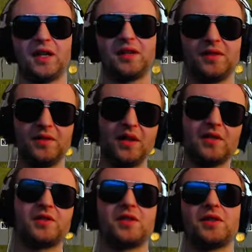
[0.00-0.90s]
tak, y,
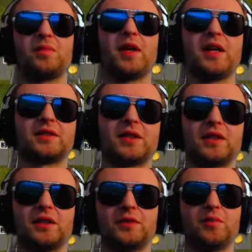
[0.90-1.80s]
a wcześniej Blaze'a,
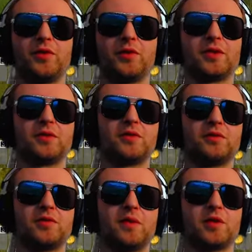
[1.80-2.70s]
tak? Mówiłeś, to
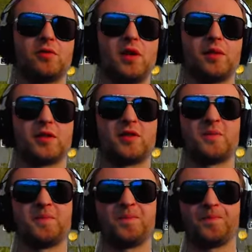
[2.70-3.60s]
już wiem, że kłamiesz.
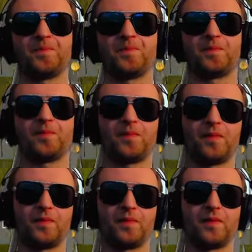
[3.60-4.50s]
No, no
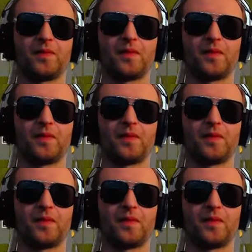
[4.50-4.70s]
Blaze'a